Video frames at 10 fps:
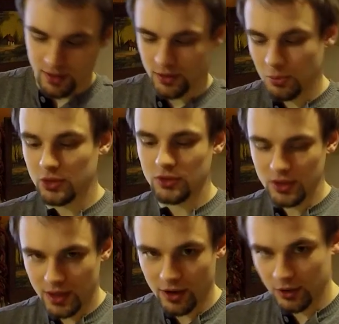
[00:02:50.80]
No bo coś
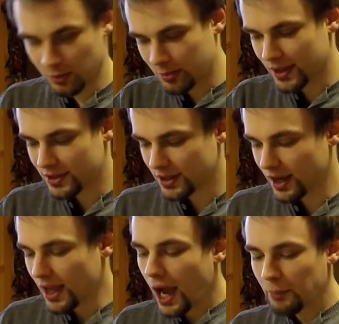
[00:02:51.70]
innego, to po pierwsze.
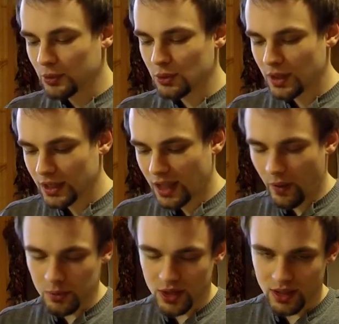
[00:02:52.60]
A po drugie,
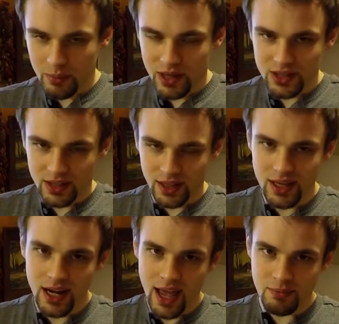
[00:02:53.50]
dałem się nabrać jak
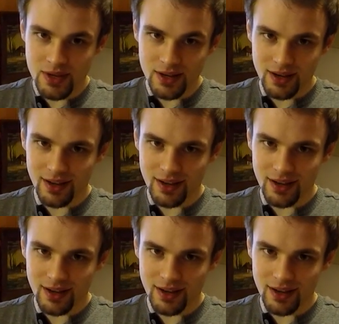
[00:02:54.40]
taki lemming,